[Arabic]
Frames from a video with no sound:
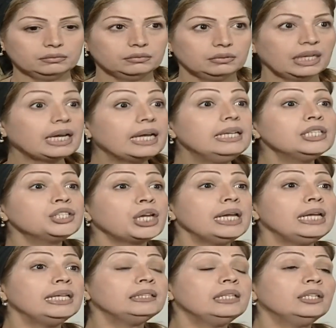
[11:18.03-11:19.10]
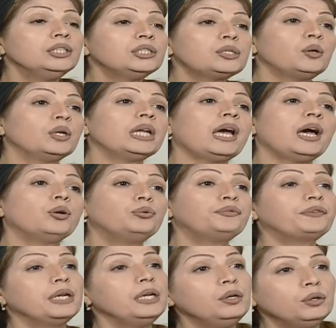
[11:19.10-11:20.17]
لكن ليش خليتنا نسلق الخروف
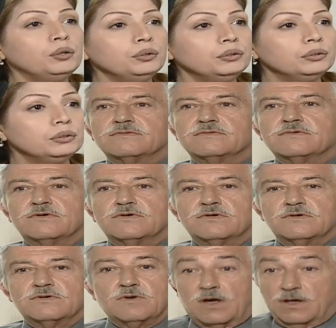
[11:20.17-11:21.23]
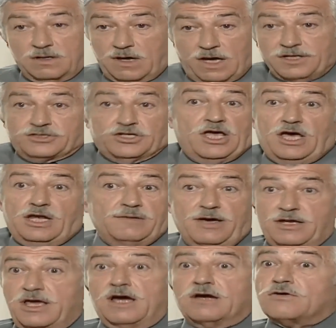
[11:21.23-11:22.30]
كله؟ آه انا جاي على
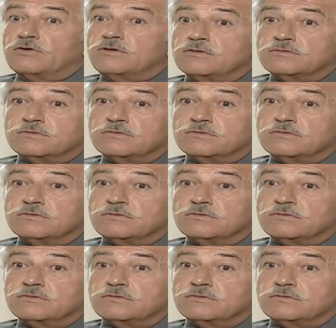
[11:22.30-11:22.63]
بالي اكل